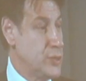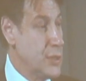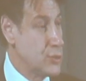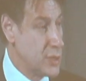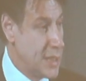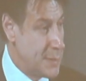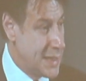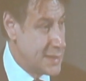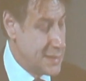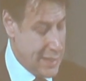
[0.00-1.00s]
e la formazione
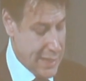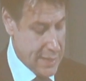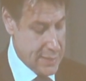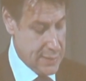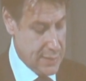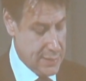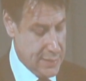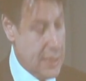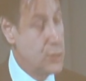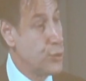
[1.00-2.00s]
universitaria.
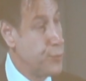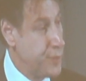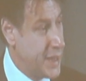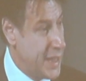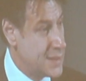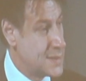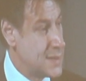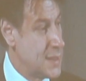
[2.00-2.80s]
Nessun